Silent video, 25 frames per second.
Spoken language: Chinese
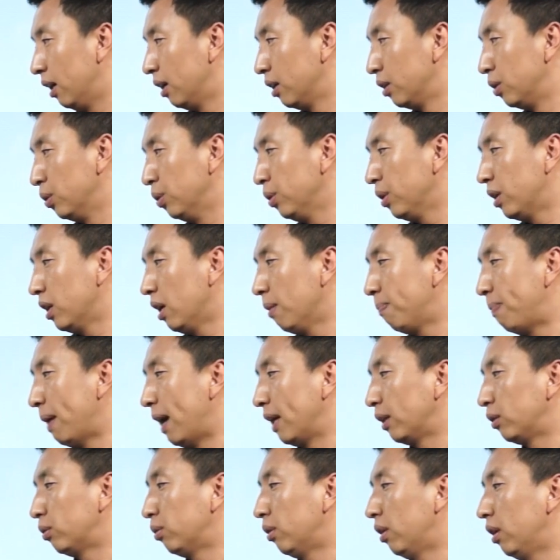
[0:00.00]
如何
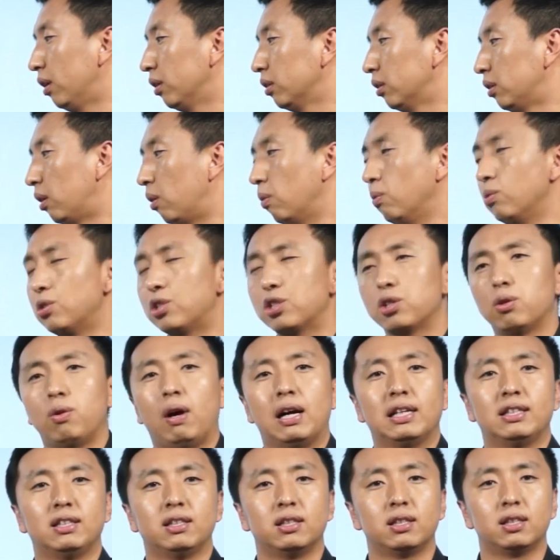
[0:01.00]
摆脱同质
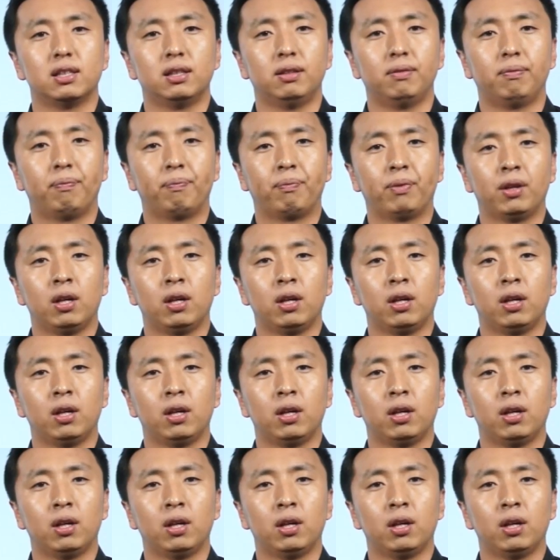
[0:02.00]
化竞争？